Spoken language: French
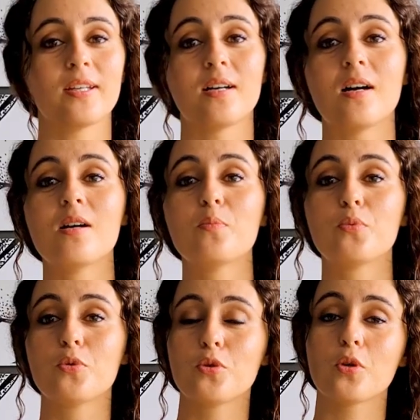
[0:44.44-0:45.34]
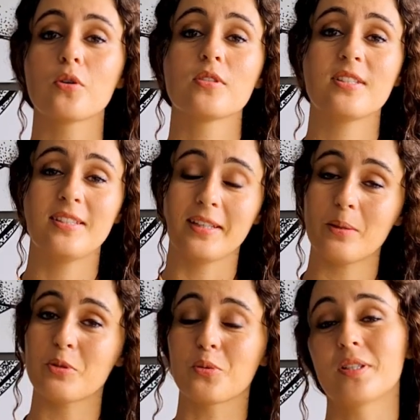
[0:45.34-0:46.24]
il y a plusieurs
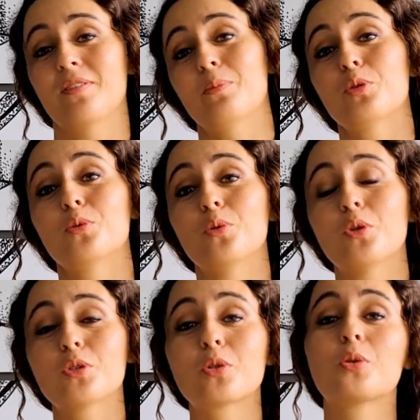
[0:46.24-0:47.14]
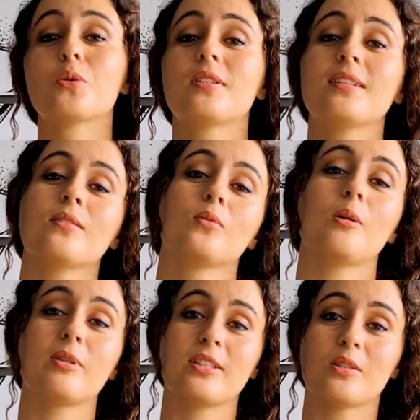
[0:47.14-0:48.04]
itinéraires parce qu'on est vraiment de l'autre côté de
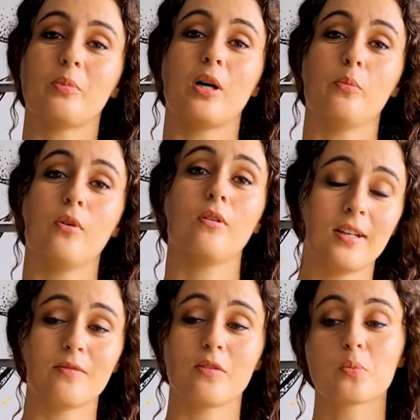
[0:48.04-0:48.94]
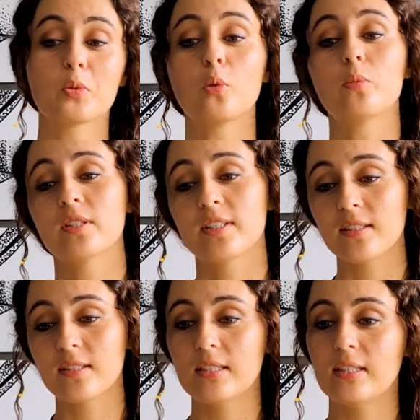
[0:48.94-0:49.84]
la planète par rapport à la France
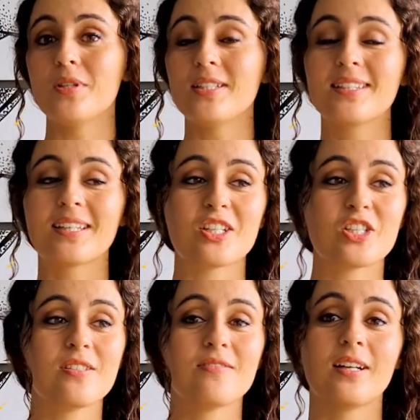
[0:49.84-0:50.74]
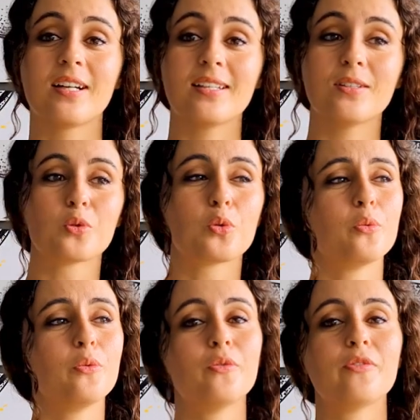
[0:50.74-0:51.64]
métropolitaine. Les trajets varient entre
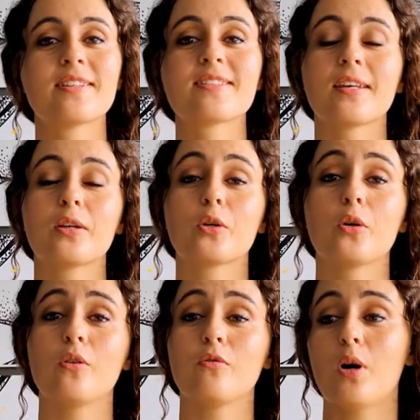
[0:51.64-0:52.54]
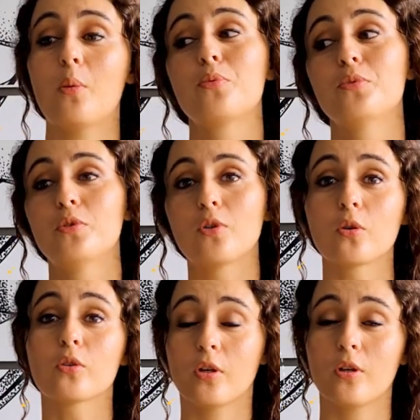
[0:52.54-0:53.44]
25 heures, voire plus de
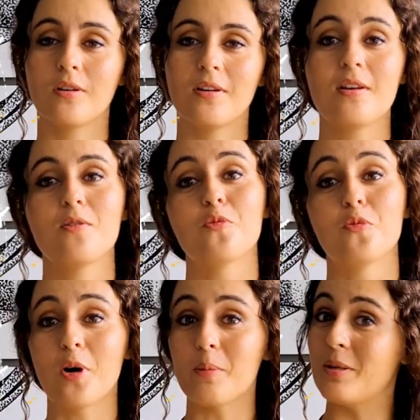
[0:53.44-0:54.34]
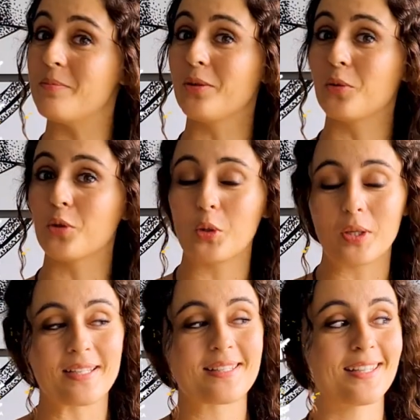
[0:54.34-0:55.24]
30 heures voire même des
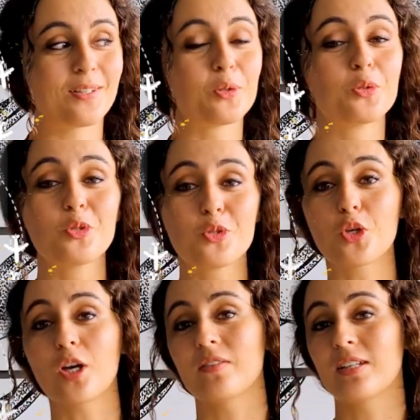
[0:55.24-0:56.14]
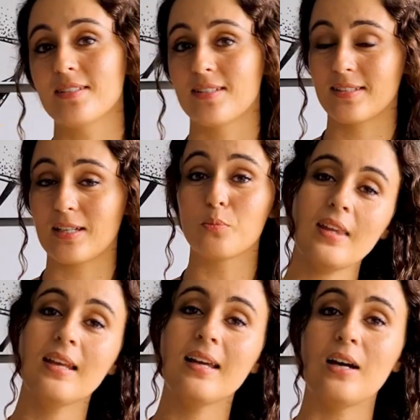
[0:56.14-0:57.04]
records à 52 heures avec les escales.
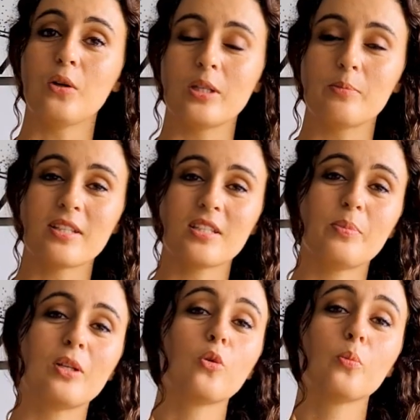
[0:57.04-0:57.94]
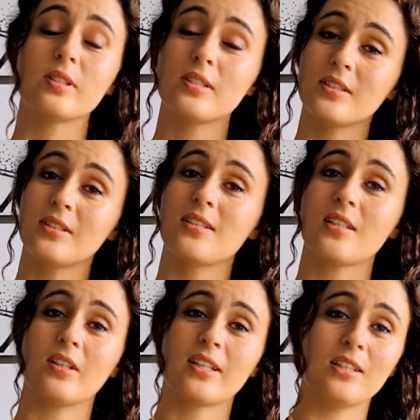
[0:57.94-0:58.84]
Alors les principales compagnies qui
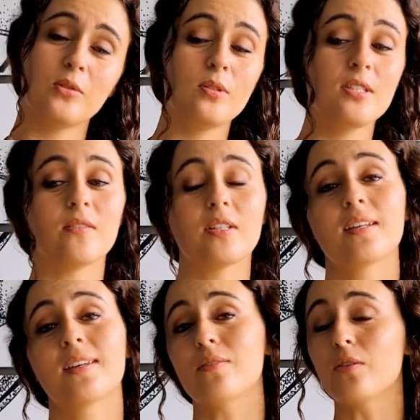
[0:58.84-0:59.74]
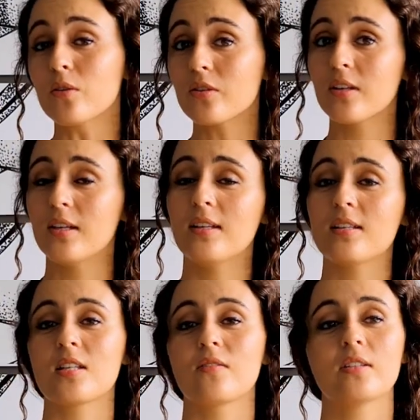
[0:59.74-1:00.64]
desservent la Calédonie, ça va être Air France,
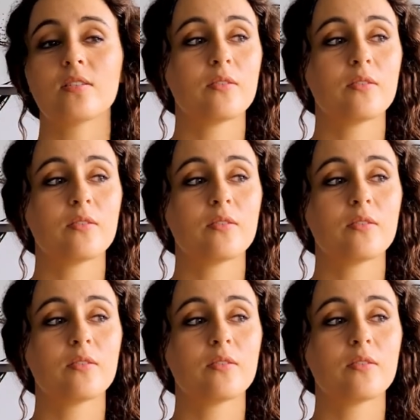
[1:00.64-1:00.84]
ça va être